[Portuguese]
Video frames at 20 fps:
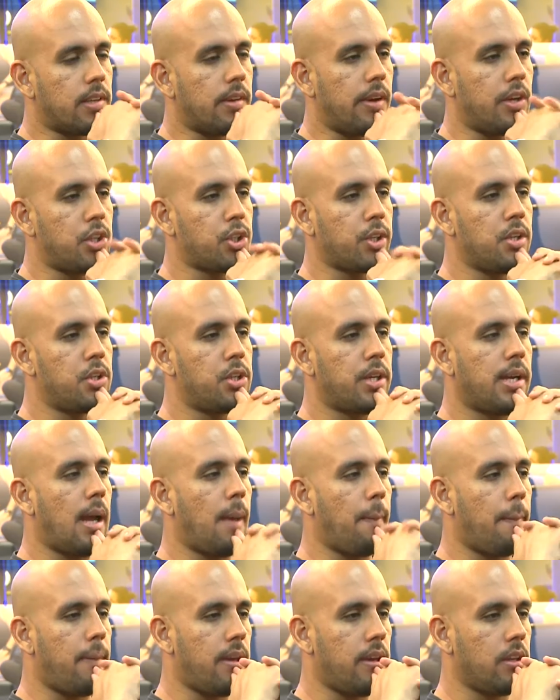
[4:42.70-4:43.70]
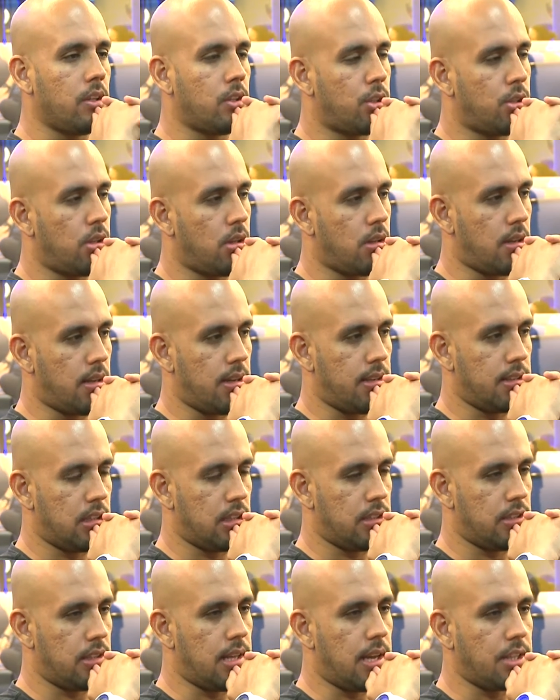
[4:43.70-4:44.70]
acho que antigamente a
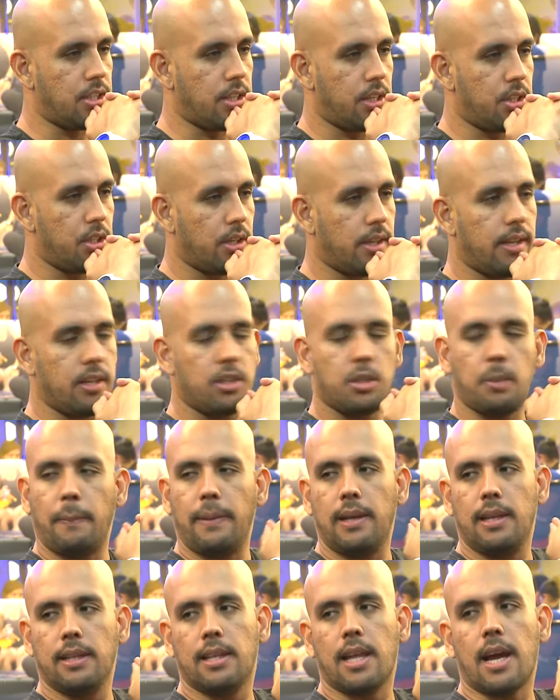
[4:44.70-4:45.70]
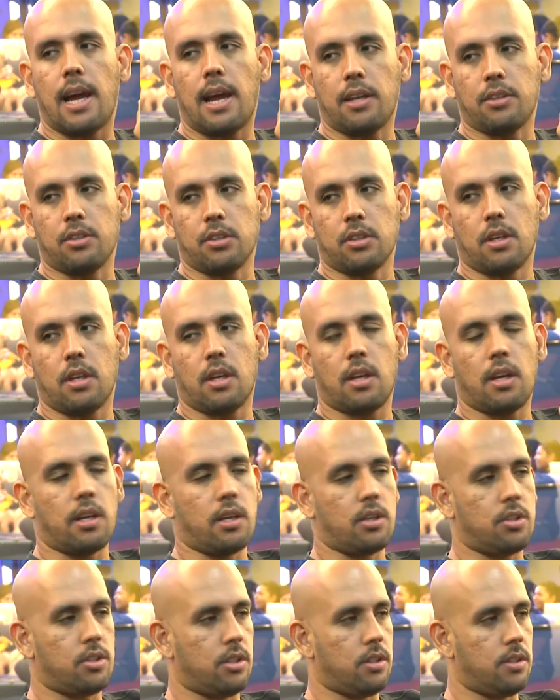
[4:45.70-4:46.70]
necessidade era de credibilidade, né? Aí
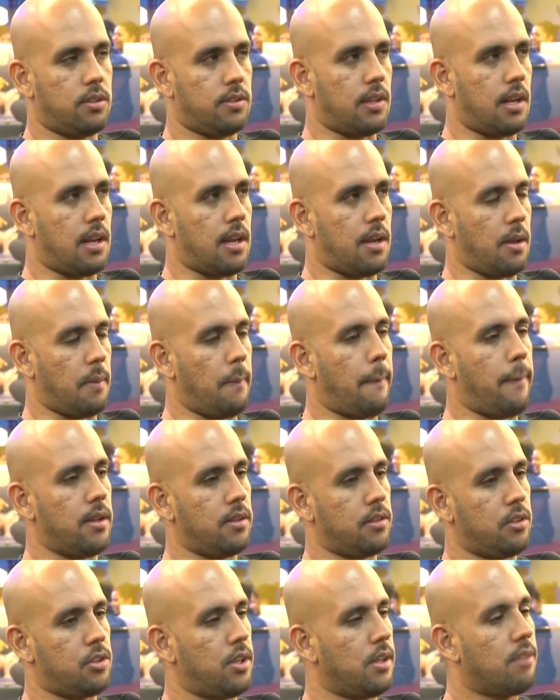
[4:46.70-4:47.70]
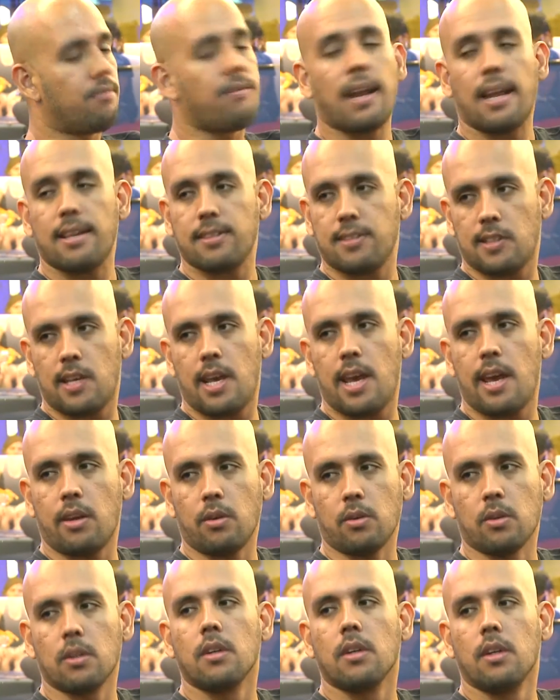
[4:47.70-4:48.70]
acho que, sei lá, a empresa tinha que falar
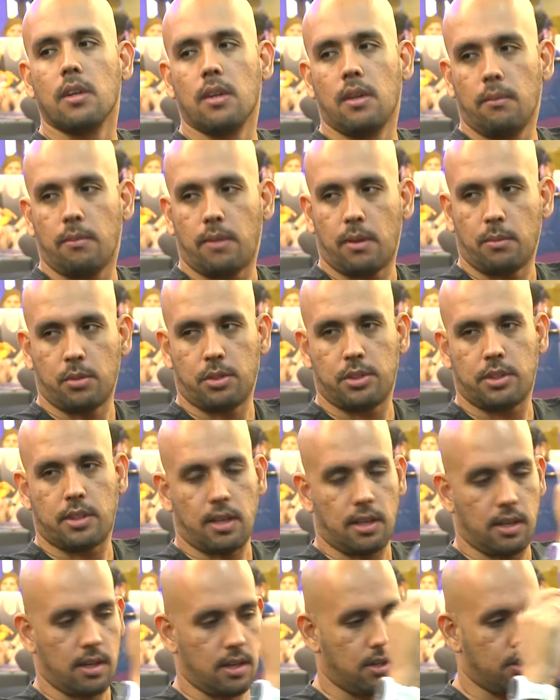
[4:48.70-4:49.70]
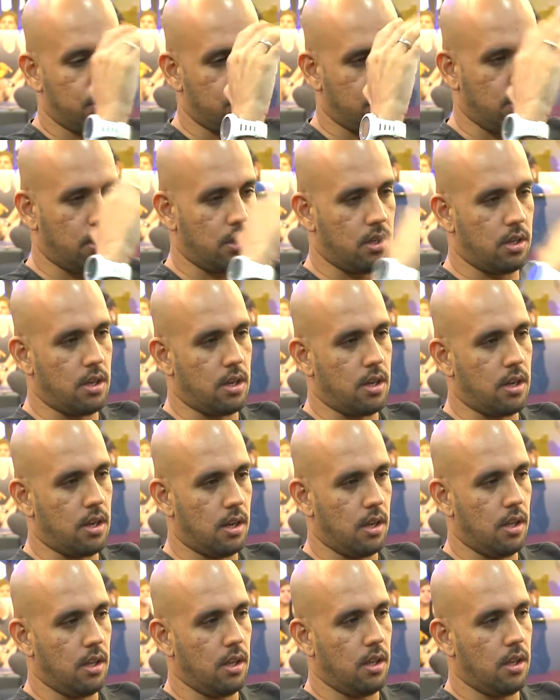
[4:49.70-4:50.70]
sério para mostrar que ela
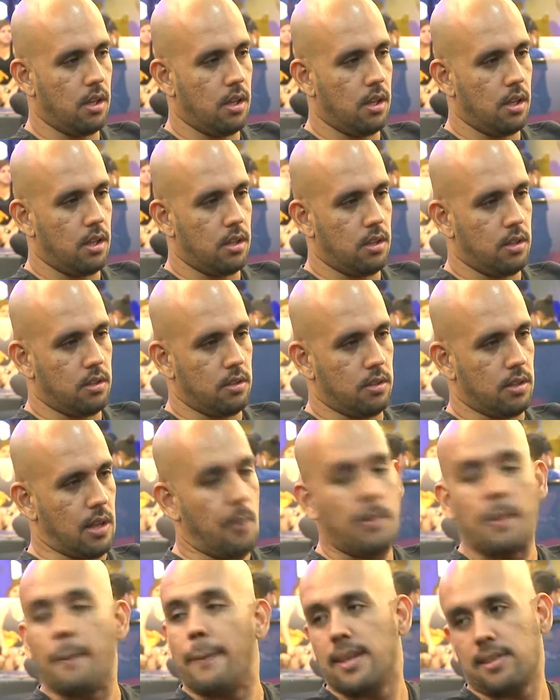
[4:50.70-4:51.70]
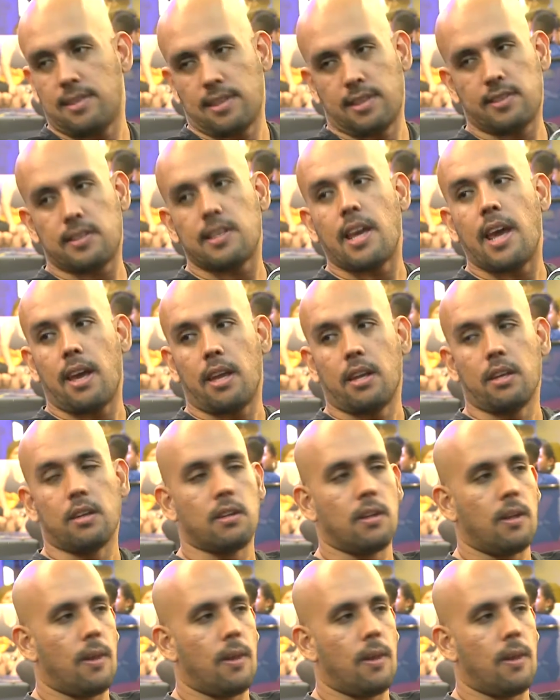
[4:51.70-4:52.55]
tinha que era uma empresa séria.